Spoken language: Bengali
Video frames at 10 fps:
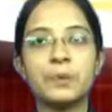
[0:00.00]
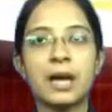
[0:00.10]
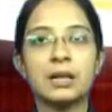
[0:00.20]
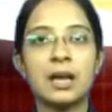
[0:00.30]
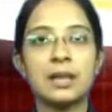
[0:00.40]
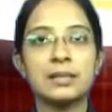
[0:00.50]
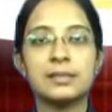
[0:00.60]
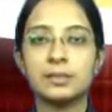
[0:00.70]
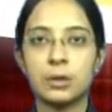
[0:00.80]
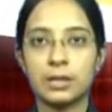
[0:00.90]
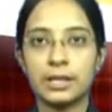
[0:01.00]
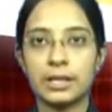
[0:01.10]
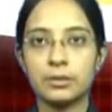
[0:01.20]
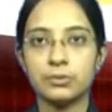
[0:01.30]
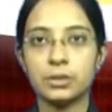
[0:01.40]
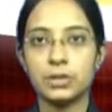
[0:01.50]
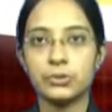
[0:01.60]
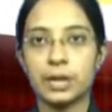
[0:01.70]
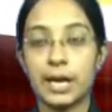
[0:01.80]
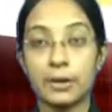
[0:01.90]
প্রাণ হারিয়েছেন অনেকে
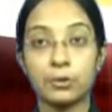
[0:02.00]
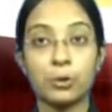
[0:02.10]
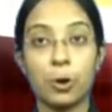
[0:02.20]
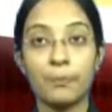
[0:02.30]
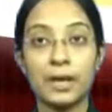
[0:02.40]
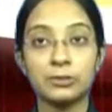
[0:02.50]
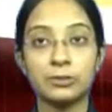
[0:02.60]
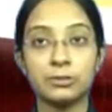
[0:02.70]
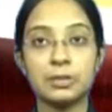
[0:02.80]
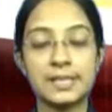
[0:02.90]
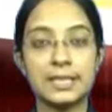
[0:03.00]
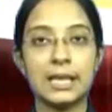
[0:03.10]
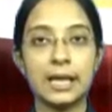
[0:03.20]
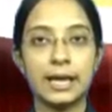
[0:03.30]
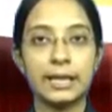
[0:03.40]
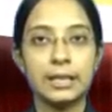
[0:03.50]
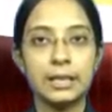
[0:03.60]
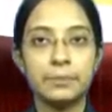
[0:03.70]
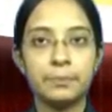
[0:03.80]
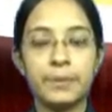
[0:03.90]
উত্তেজনা এখনো অব্যাহত রয়েছে এলাকায়
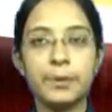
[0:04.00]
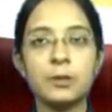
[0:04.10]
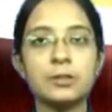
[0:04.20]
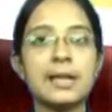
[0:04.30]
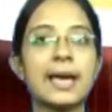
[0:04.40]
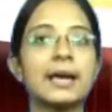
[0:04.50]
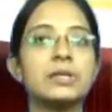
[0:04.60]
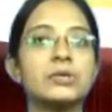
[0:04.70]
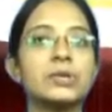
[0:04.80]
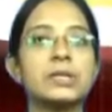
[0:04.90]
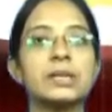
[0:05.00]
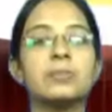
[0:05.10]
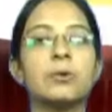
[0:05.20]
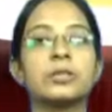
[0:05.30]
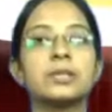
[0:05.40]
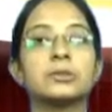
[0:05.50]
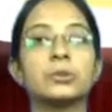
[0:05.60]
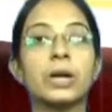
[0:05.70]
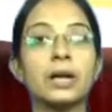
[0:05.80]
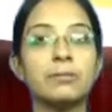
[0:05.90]
বিভিন্ন জায়গায় চলছে মদের
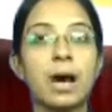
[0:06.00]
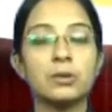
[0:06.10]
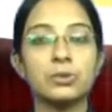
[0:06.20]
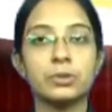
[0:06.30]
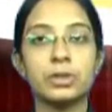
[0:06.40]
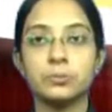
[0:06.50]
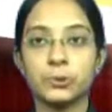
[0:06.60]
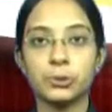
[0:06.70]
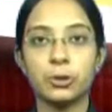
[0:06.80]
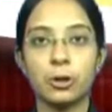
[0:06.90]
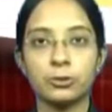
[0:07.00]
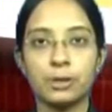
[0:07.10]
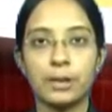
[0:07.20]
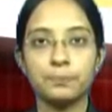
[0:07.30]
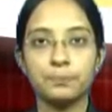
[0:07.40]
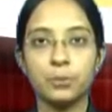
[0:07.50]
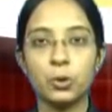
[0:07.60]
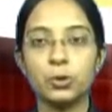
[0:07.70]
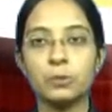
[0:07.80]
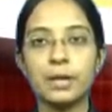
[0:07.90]
দোকান ভাঙচুরের মতো ঘটনা
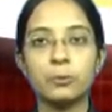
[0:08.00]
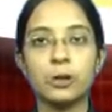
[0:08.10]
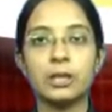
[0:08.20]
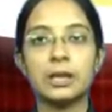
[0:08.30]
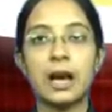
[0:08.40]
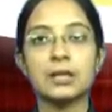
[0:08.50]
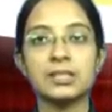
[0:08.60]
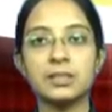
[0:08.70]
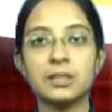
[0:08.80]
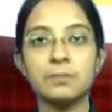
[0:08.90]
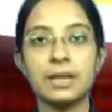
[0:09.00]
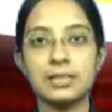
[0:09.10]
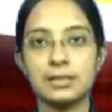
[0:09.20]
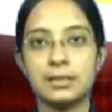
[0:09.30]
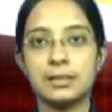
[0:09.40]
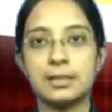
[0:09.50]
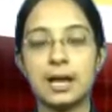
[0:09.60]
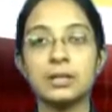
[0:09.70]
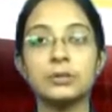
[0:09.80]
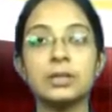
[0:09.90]
মঙ্গলবার ময়নার আসনান বাজারে
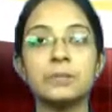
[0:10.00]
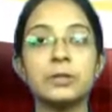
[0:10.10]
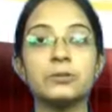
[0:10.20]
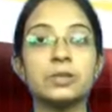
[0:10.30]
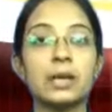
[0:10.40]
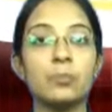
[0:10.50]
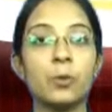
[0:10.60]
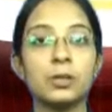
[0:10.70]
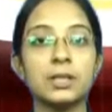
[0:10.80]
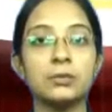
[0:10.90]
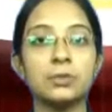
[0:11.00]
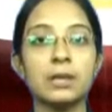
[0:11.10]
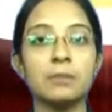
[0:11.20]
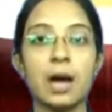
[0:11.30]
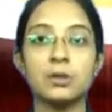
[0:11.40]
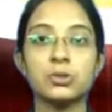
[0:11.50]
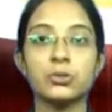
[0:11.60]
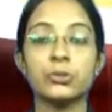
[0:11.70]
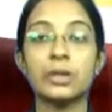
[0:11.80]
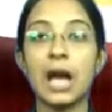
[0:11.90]
স্থানীয়দের বিরুদ্ধে মদের দোকান ভাঙচুর
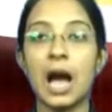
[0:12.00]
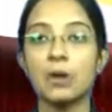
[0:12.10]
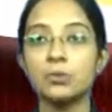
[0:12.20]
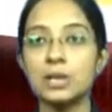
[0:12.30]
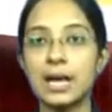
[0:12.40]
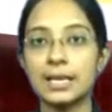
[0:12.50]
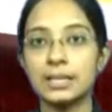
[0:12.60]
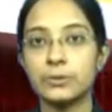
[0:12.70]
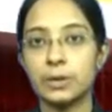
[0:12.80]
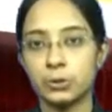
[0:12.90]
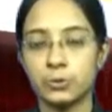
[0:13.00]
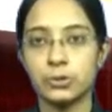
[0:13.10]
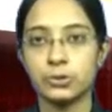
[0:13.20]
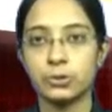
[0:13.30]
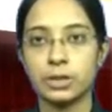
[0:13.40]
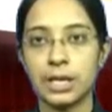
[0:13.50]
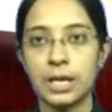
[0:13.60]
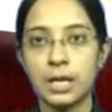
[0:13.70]
করে আগুন লাগিয়ে দেওয়ার অভিযোগ ওঠে